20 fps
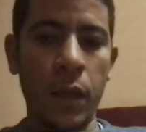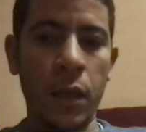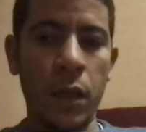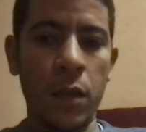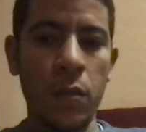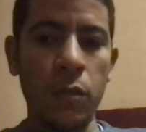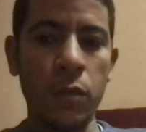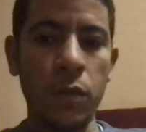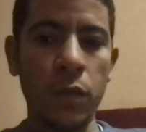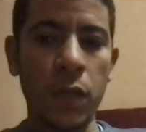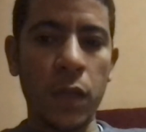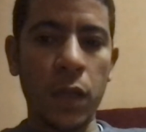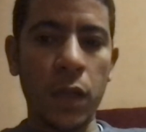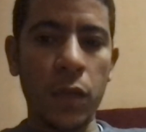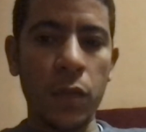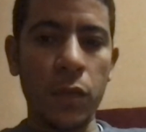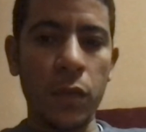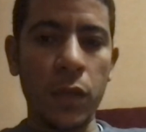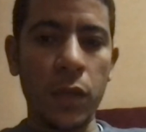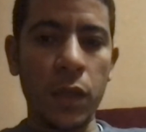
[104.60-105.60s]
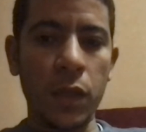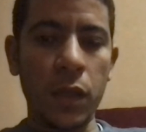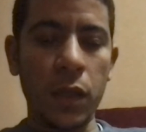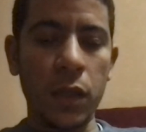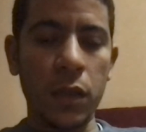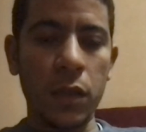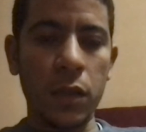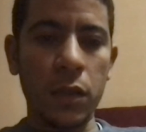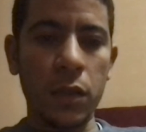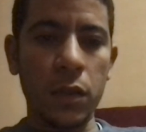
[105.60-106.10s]
المدة القانونية
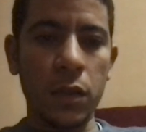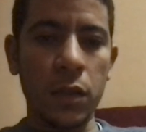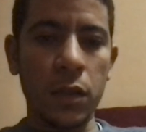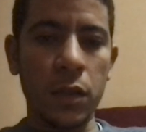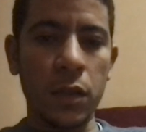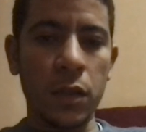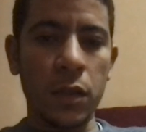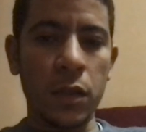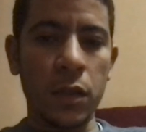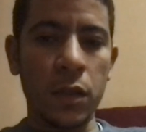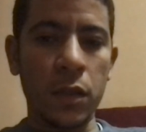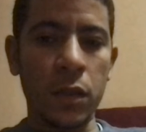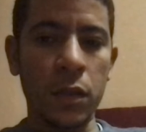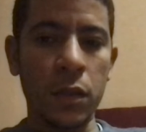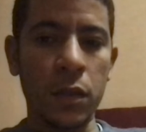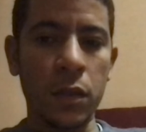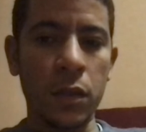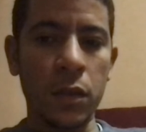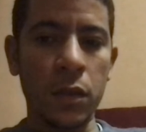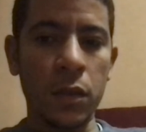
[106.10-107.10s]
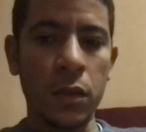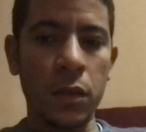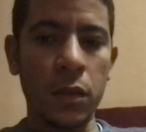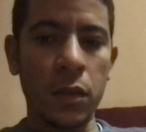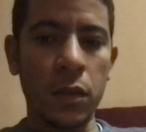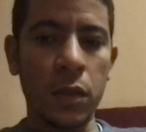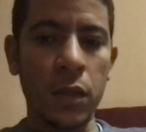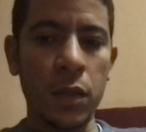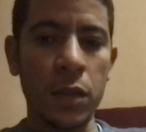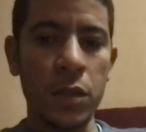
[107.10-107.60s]
آه،
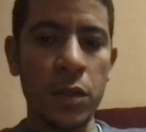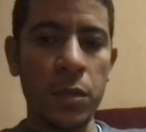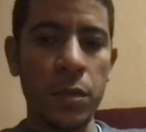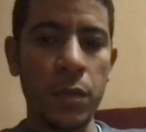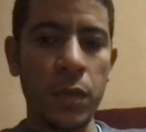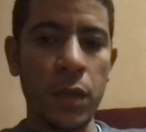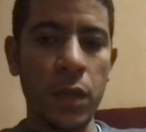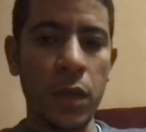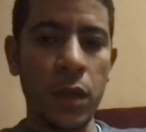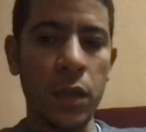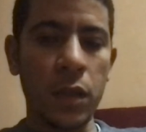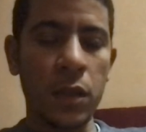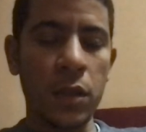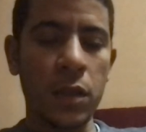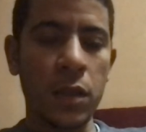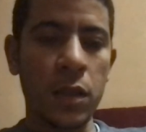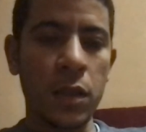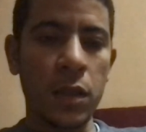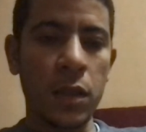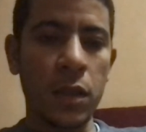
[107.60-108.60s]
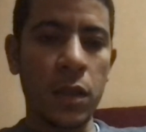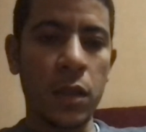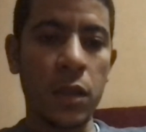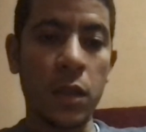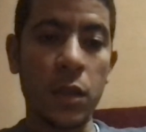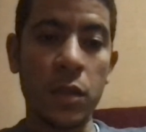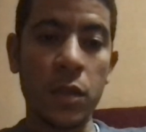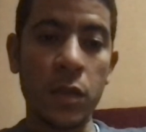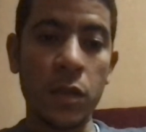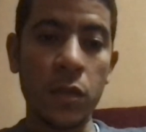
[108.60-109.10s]
يجب ألا
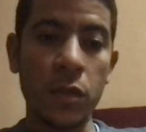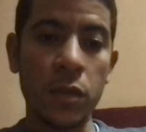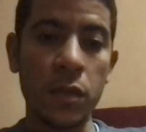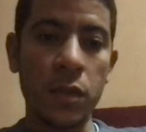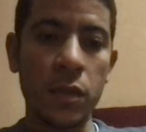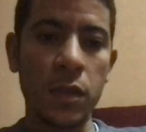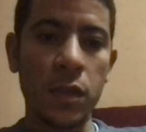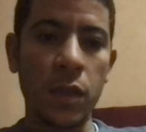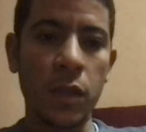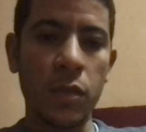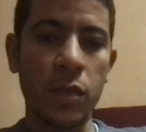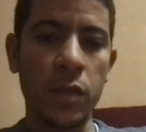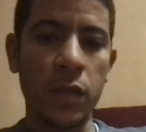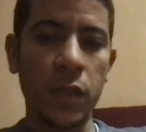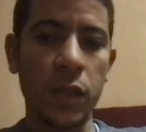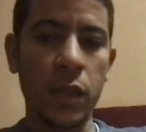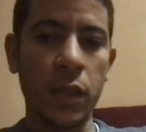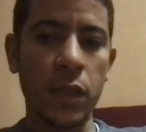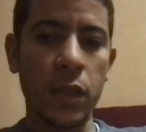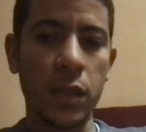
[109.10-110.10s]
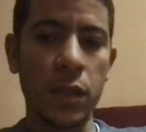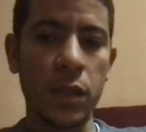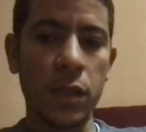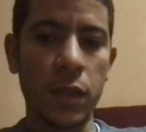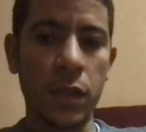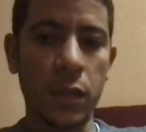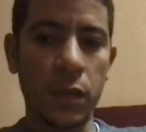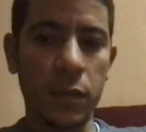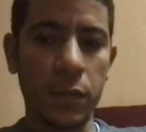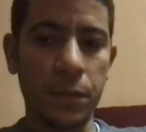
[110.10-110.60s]
تتجاوز تسعة وتسعين
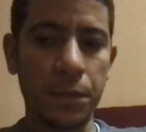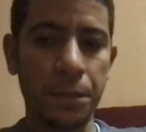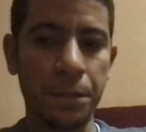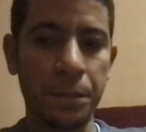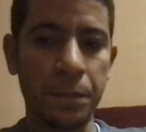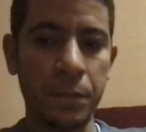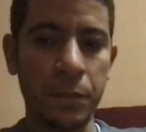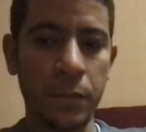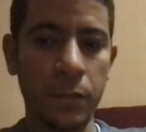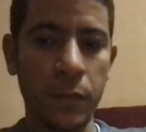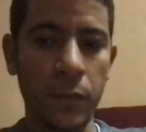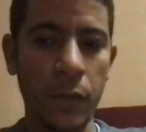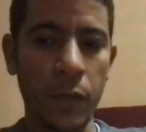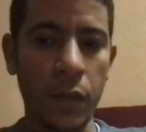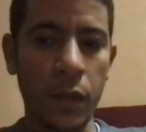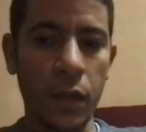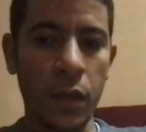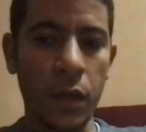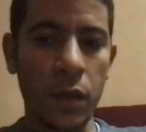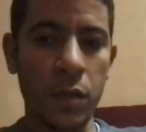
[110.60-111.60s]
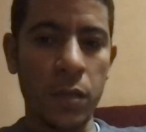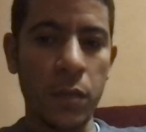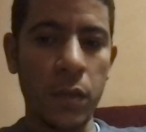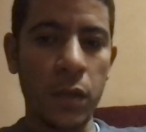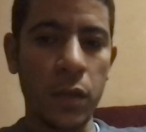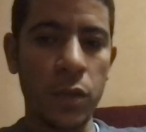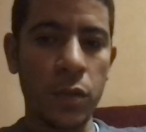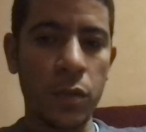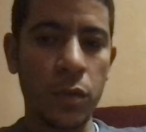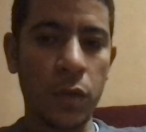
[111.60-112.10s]
سنة
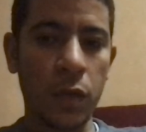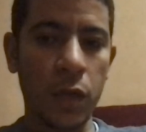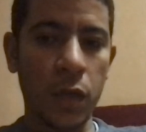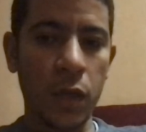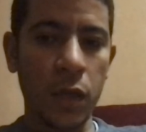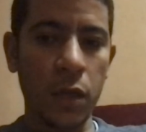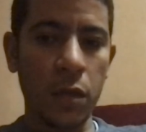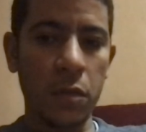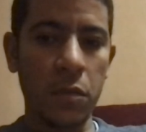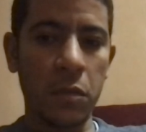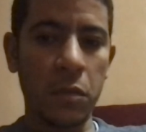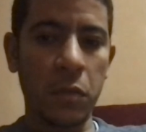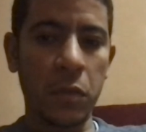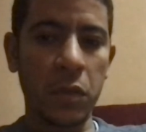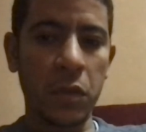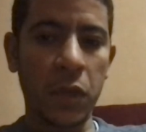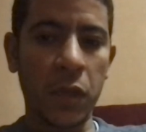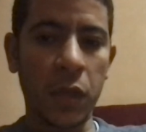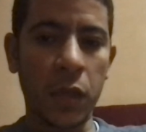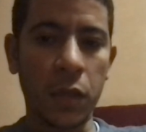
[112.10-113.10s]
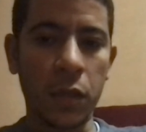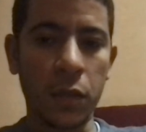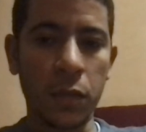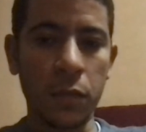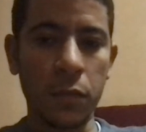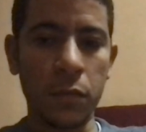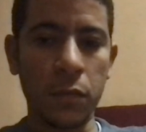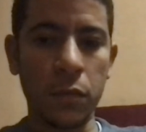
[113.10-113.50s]
أسماء الشركاء معطياتهم